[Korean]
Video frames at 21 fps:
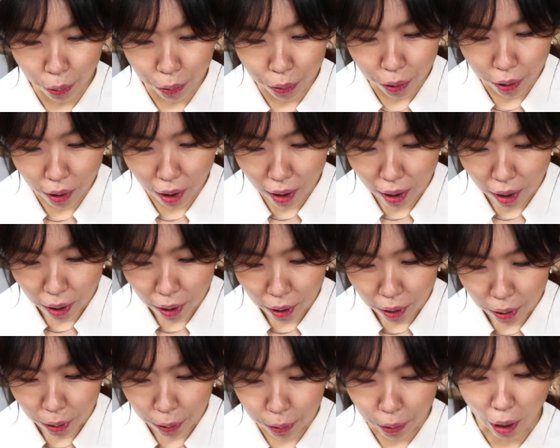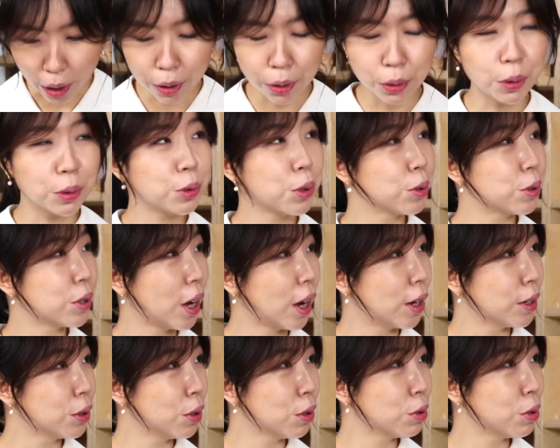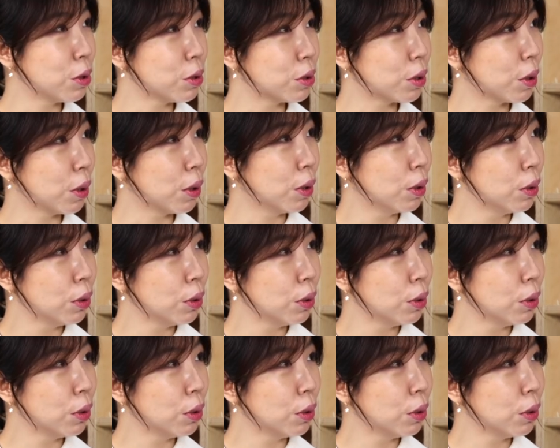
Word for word: 보니까 어 다른 건설사가 써져 있어요.